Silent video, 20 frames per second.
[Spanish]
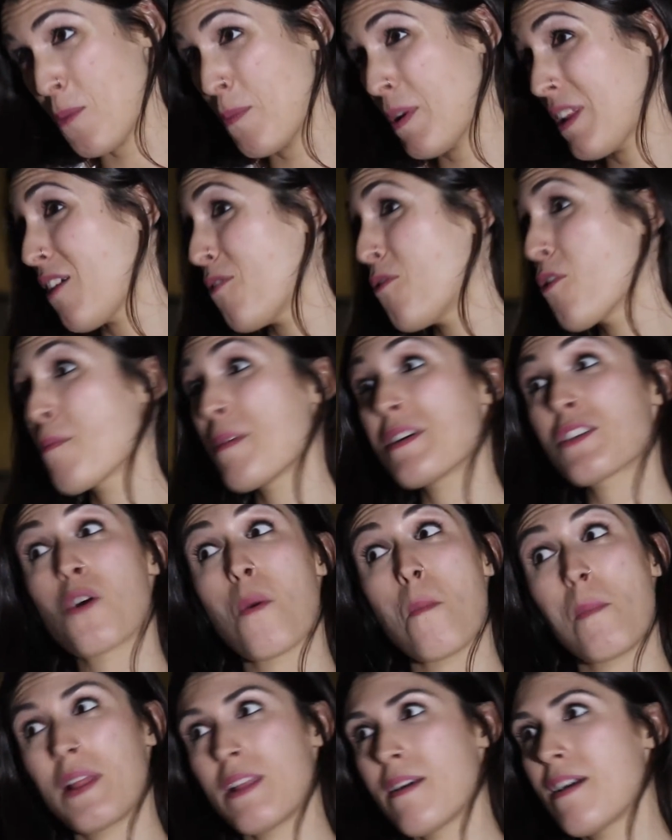Son plataformas
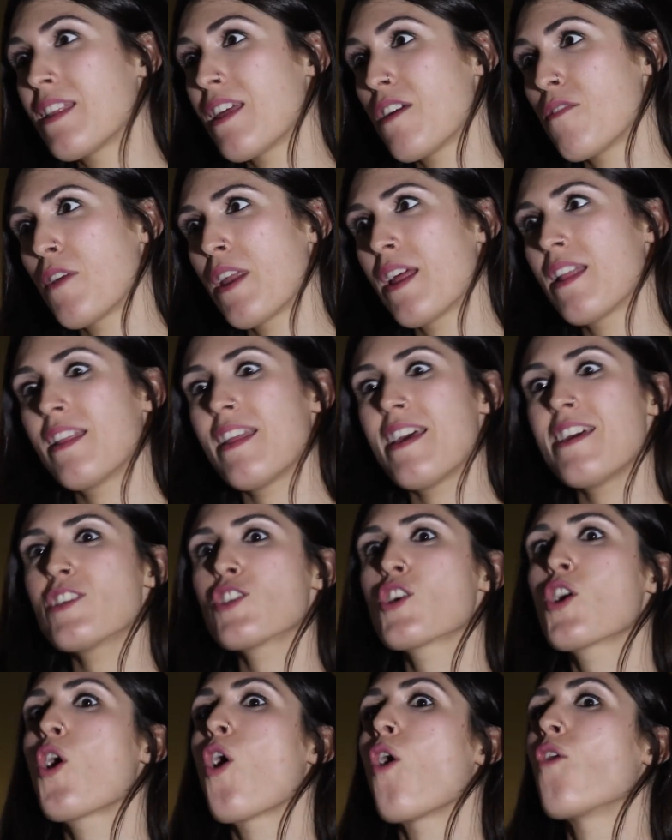completamente
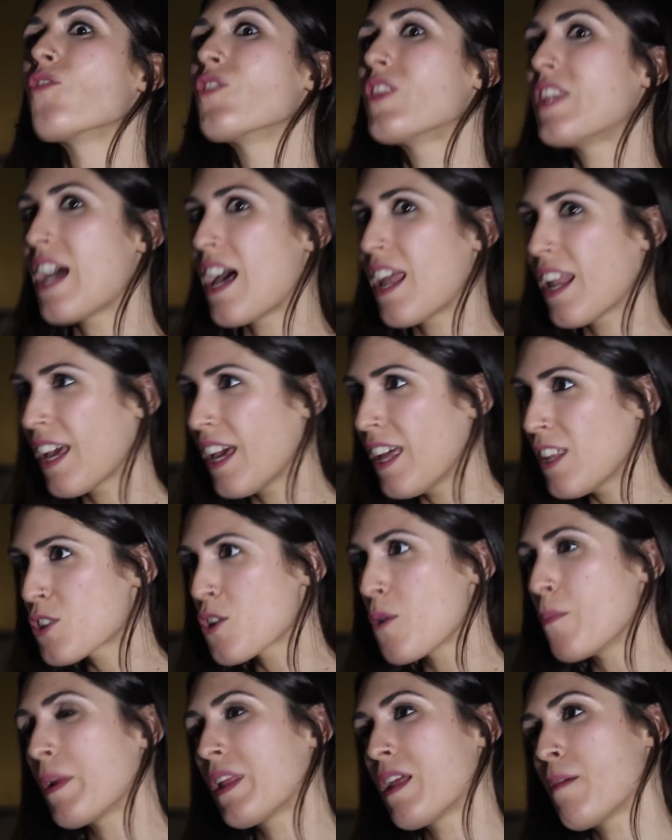diferentes, con targets
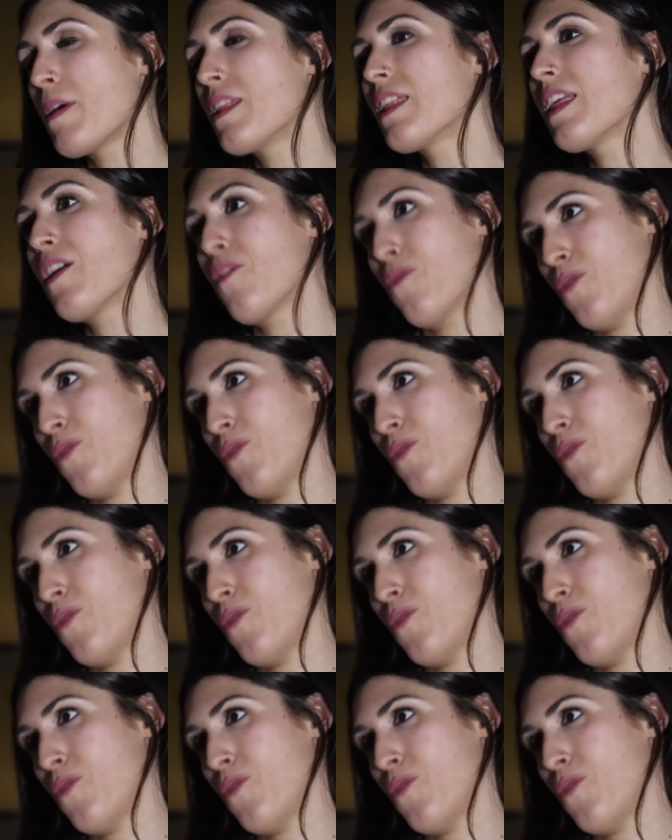completamente